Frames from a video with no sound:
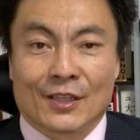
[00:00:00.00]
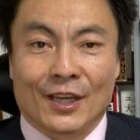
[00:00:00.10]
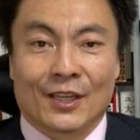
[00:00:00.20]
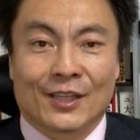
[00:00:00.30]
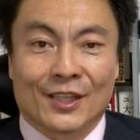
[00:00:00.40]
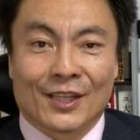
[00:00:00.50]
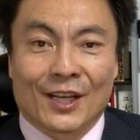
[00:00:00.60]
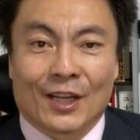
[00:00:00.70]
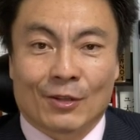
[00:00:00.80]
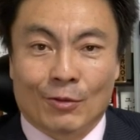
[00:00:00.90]
現金
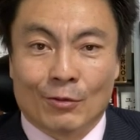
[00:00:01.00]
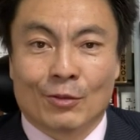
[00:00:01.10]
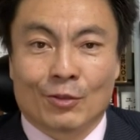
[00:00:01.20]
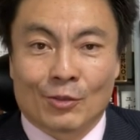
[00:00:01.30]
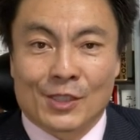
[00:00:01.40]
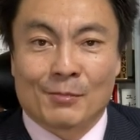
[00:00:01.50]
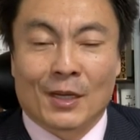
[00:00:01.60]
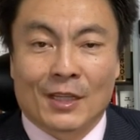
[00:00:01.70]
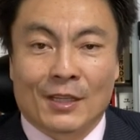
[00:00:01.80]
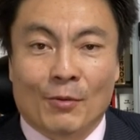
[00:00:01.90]
がドンと積ま
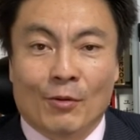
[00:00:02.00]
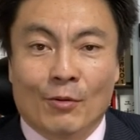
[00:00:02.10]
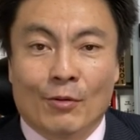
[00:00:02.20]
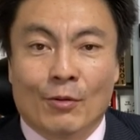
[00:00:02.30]
れても